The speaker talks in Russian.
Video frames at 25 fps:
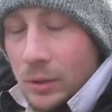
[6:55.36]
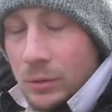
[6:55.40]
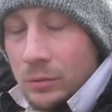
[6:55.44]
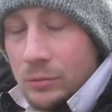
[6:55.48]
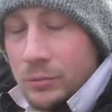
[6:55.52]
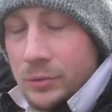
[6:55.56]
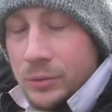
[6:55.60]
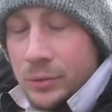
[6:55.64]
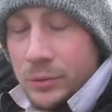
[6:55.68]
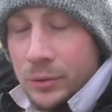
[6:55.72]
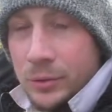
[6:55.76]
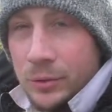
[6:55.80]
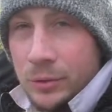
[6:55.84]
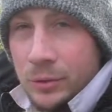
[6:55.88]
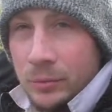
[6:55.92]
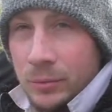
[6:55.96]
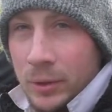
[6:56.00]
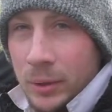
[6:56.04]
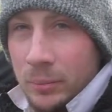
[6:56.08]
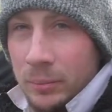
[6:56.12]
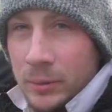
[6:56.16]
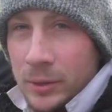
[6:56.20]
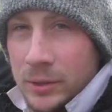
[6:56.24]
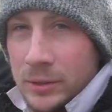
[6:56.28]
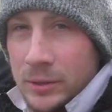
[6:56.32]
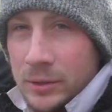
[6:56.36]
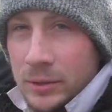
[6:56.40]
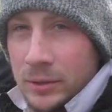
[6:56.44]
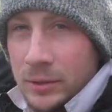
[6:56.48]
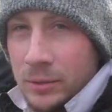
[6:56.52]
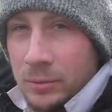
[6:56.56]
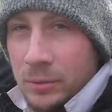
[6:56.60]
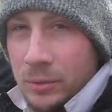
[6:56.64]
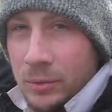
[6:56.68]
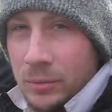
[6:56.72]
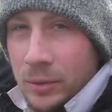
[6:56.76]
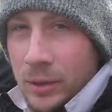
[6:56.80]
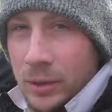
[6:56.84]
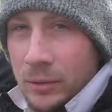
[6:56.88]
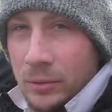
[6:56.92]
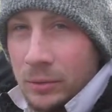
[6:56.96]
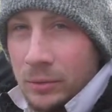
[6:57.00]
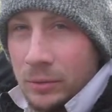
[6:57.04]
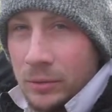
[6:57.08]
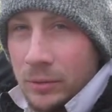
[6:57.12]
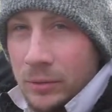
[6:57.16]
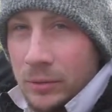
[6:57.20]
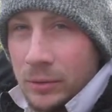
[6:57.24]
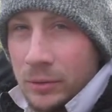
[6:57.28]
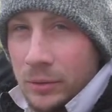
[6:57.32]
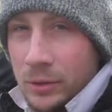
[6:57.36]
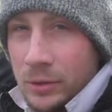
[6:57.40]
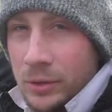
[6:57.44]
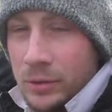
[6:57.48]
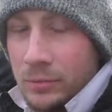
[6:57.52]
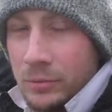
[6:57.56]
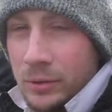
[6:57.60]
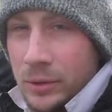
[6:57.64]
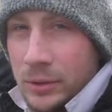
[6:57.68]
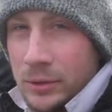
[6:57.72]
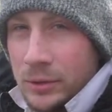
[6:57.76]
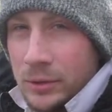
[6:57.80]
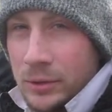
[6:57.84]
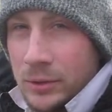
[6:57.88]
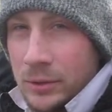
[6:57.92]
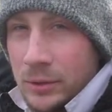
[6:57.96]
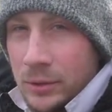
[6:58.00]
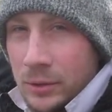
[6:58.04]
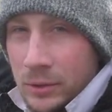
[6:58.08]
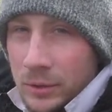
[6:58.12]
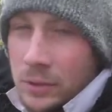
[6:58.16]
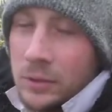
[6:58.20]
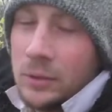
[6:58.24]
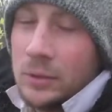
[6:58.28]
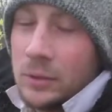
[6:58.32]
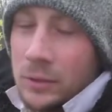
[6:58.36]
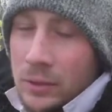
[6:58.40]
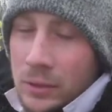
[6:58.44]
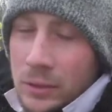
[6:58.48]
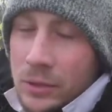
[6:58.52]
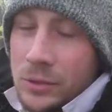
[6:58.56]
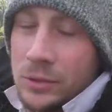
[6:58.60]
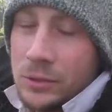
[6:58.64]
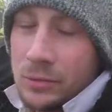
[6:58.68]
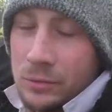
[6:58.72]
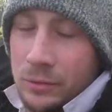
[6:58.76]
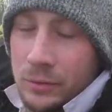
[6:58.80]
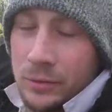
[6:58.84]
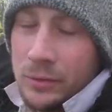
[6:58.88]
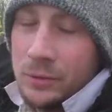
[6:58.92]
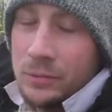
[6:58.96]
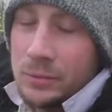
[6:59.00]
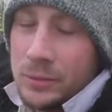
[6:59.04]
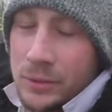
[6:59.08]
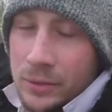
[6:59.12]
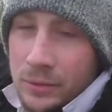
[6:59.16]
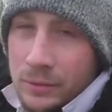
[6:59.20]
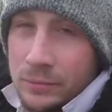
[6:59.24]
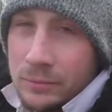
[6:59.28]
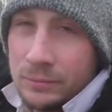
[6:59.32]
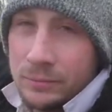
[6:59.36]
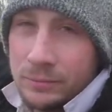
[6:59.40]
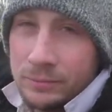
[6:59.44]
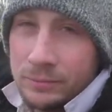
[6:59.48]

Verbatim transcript: Ну все, идем на место, где будем готовить наш квас. Так что увидимся.